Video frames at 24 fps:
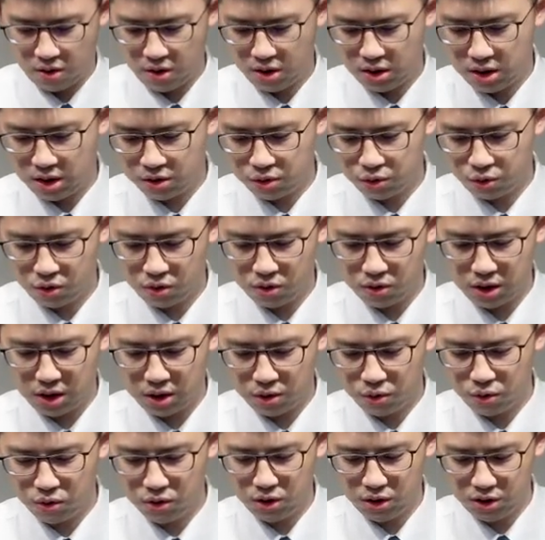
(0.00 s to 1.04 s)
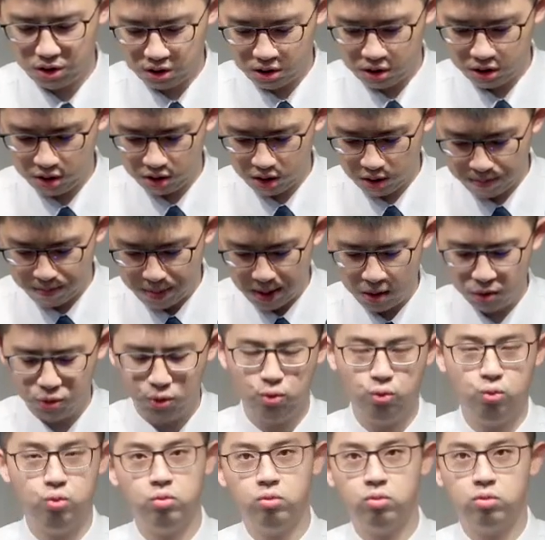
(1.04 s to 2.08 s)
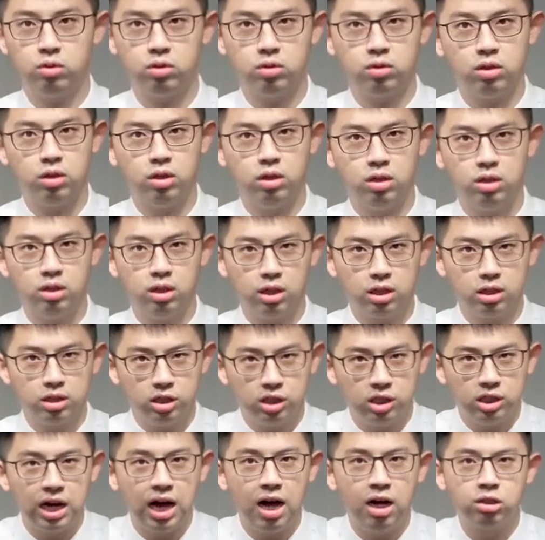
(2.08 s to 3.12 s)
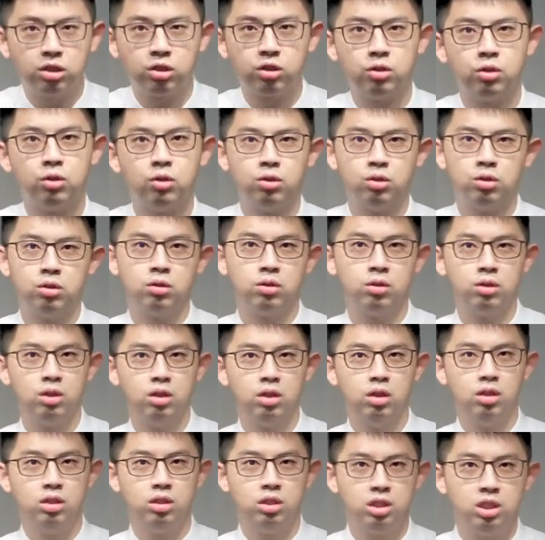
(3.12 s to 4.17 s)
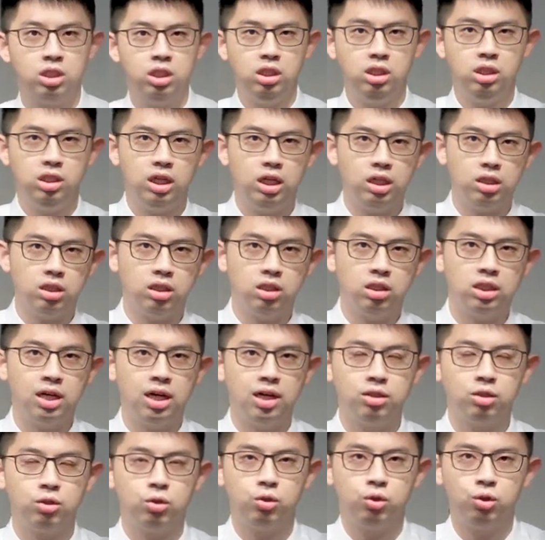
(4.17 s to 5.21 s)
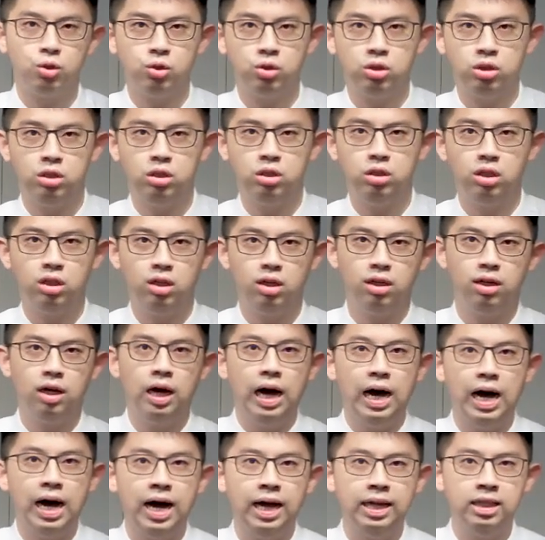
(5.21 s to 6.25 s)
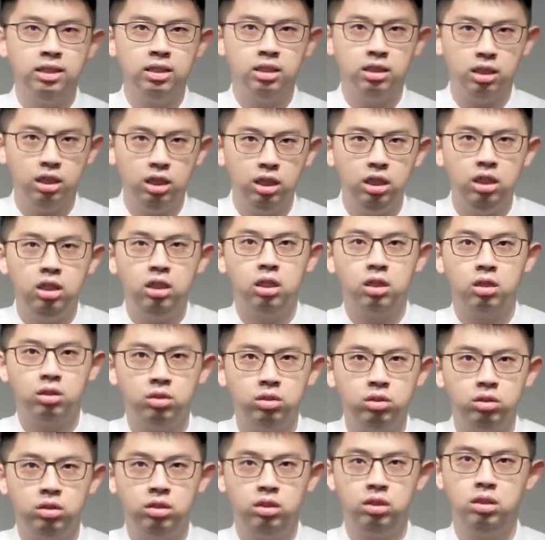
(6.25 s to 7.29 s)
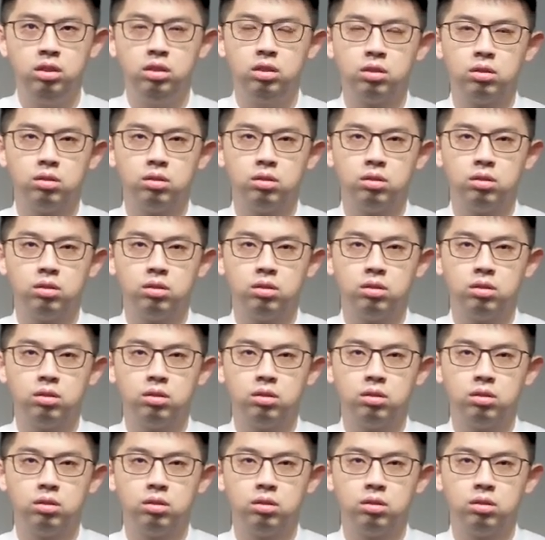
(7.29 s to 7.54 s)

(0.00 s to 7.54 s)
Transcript: 他说，倘若你吃的饱足，那个杀手哈，信仰的杀手就是安逸的日子。